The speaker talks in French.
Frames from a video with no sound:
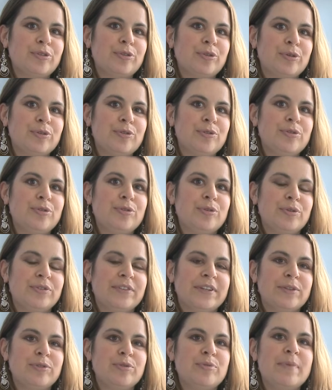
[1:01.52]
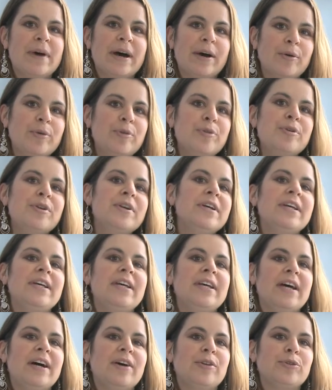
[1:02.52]
structures au sein du barreau
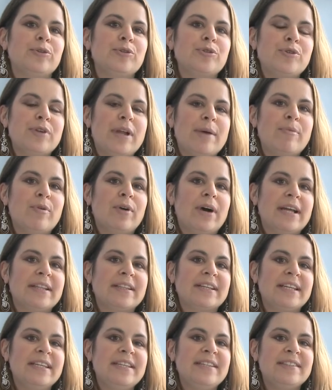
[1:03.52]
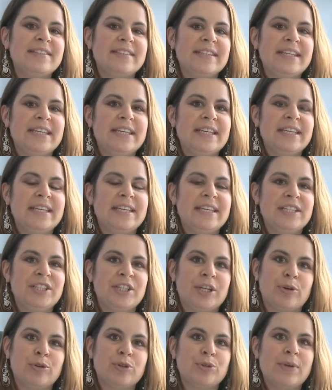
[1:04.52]
en tant que collaboratrice et
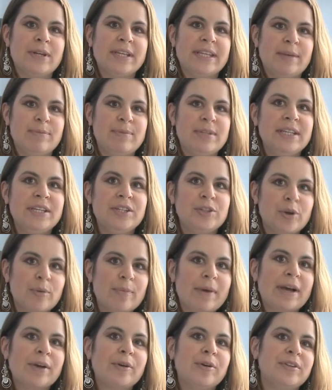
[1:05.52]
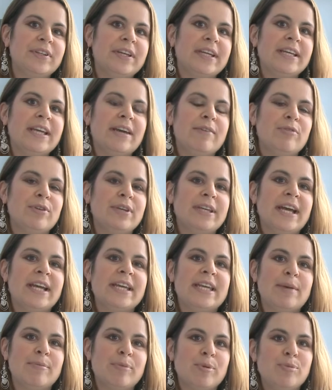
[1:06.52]
j'ai rejoint le cabinet de Jean-Marc André, avocat,
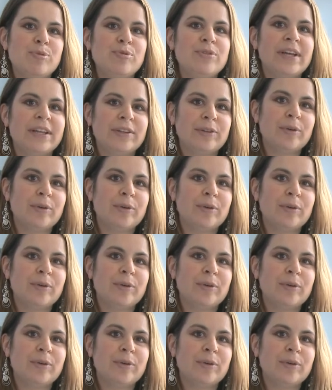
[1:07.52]
il y a un peu plus d'un